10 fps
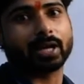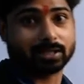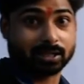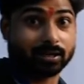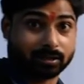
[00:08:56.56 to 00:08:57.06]

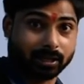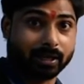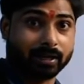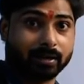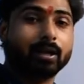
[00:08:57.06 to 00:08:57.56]
कैसा लगता
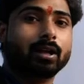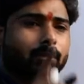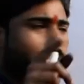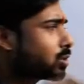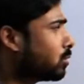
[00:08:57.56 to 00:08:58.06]
है
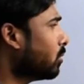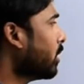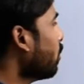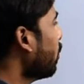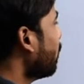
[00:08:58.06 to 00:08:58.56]
बच्चों
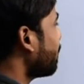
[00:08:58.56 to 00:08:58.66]
देखो